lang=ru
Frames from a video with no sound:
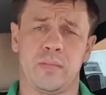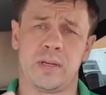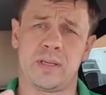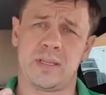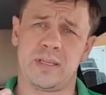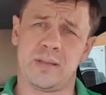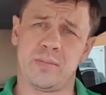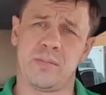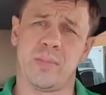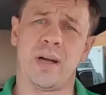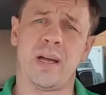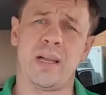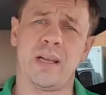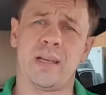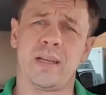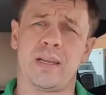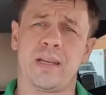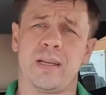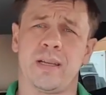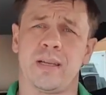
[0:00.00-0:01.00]

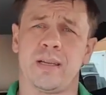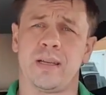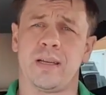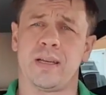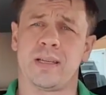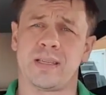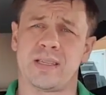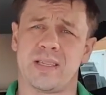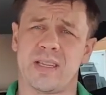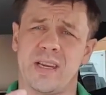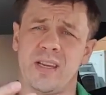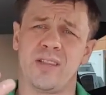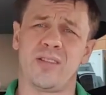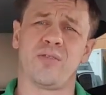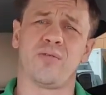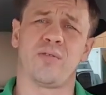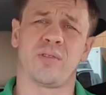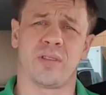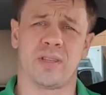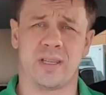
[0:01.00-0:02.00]
максимально
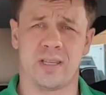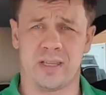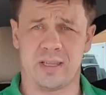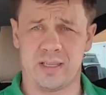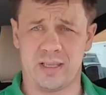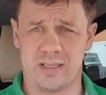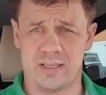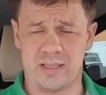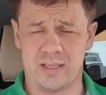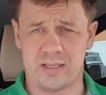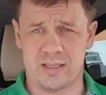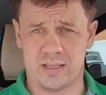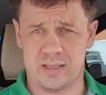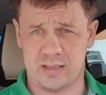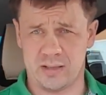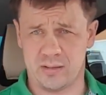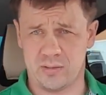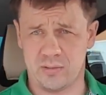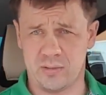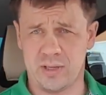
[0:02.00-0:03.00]
отстраненно относиться к
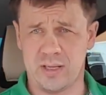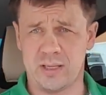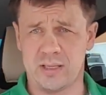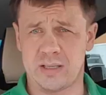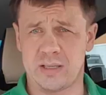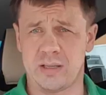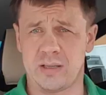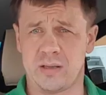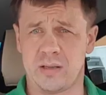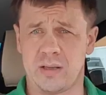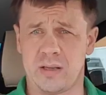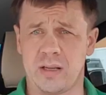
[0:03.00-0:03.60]
ситуации,